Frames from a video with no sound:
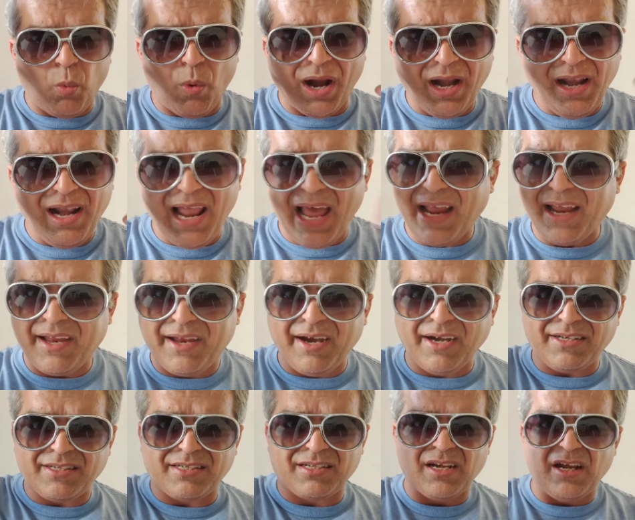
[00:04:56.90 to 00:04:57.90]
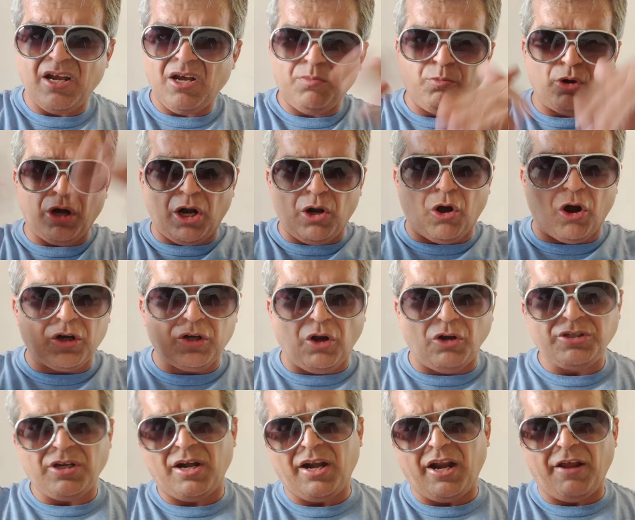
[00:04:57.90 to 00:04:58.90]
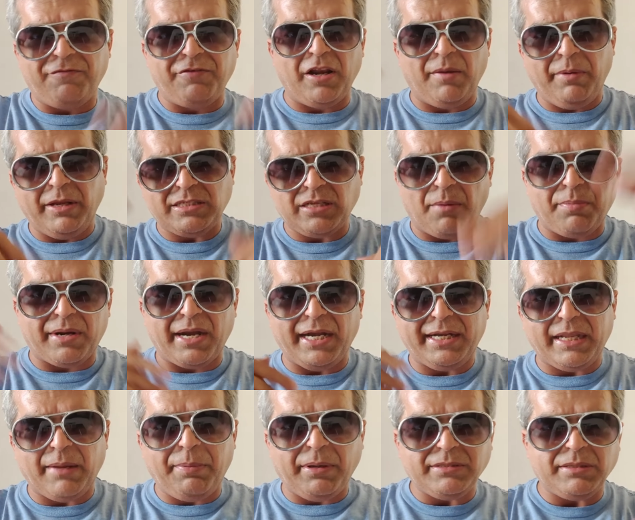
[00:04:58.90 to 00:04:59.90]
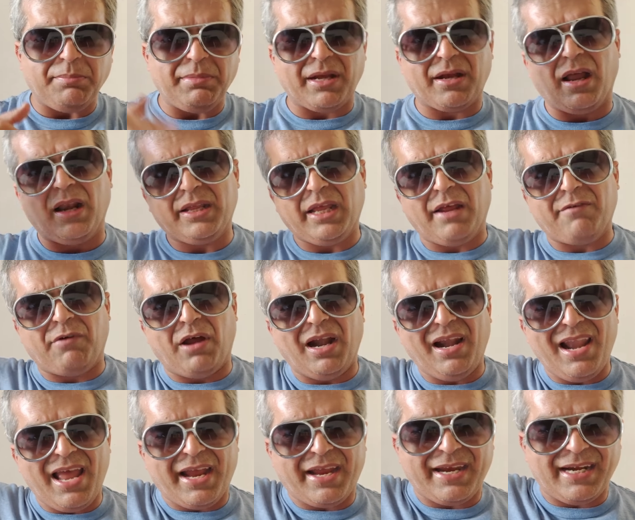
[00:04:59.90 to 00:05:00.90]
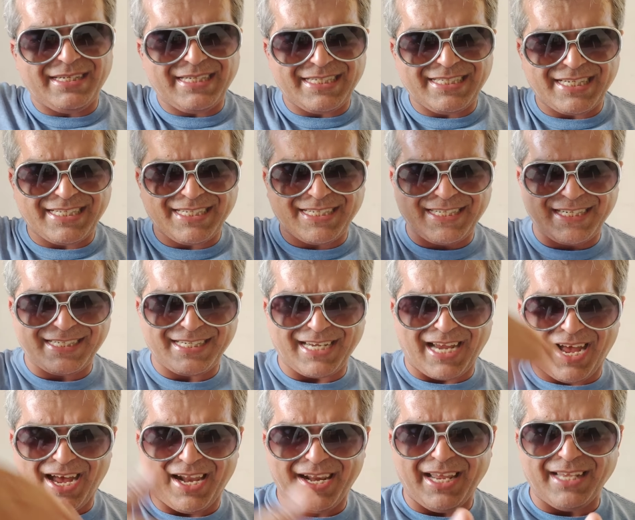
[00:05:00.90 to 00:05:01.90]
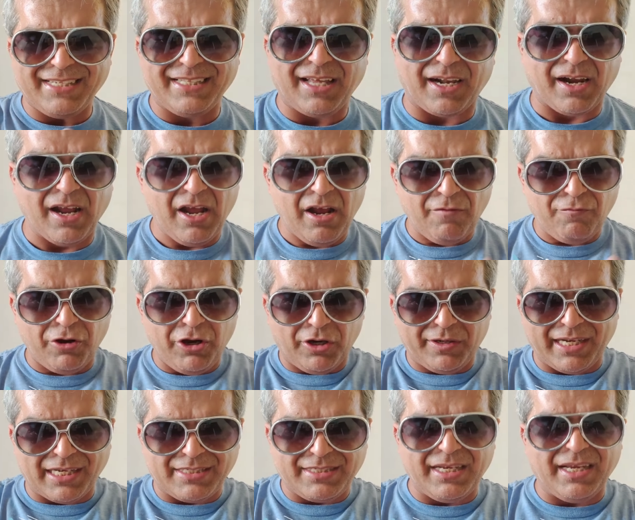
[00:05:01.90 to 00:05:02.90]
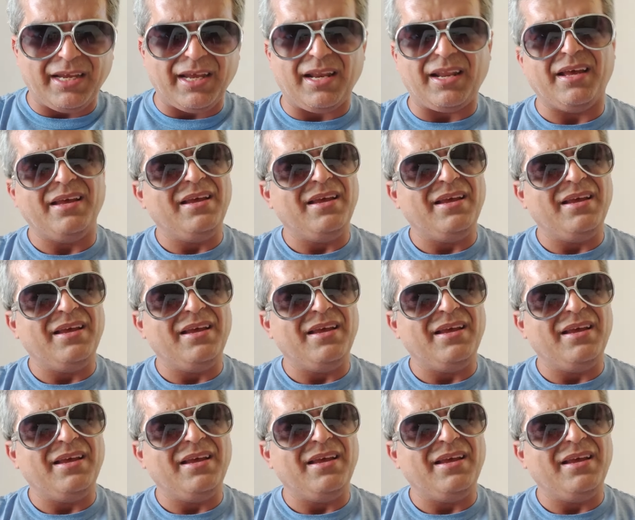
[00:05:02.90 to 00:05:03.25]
वन लाख किट्स पूरा लॉकडाउन चल रहा है फिर भी सब रेड टेपिज्म निकाल के वन लाख किट आ रहे हैं सीधा फॉर योर टेस्टिंग के